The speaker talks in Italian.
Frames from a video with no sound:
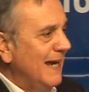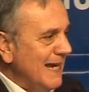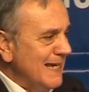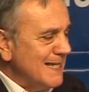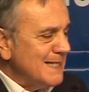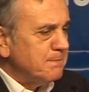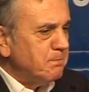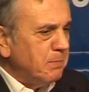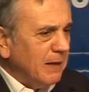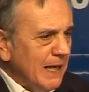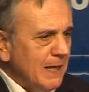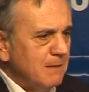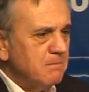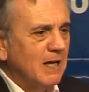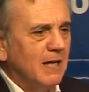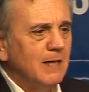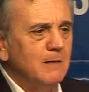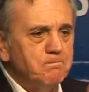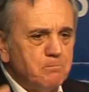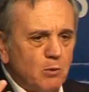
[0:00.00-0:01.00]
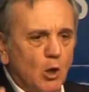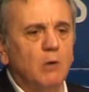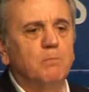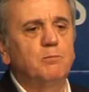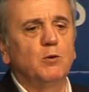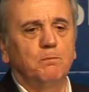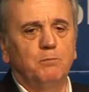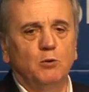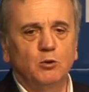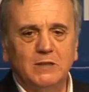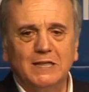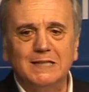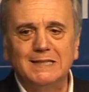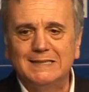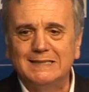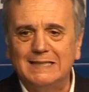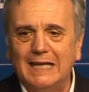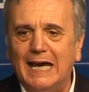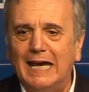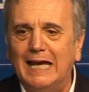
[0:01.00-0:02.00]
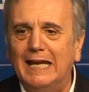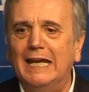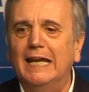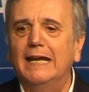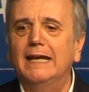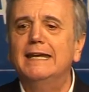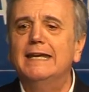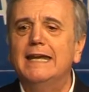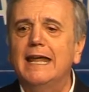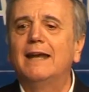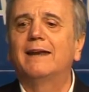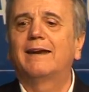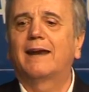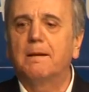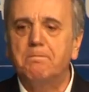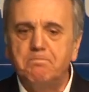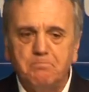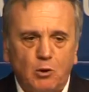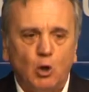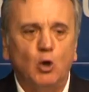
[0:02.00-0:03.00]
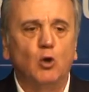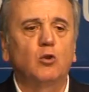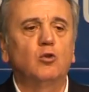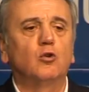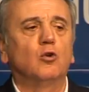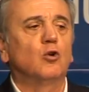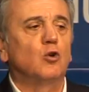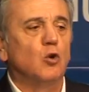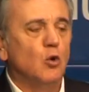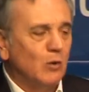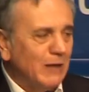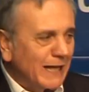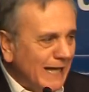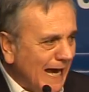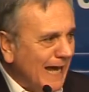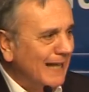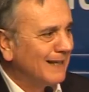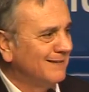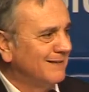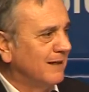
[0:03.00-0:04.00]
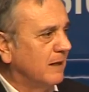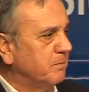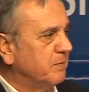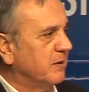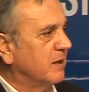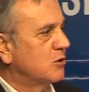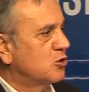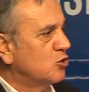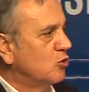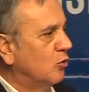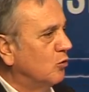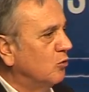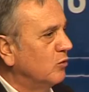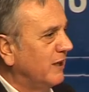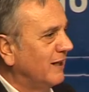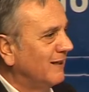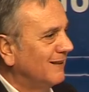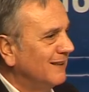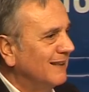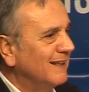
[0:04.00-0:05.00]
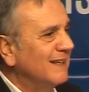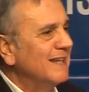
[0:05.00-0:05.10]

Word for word: esprime il proprio potenziale nel rapporto con le altre persone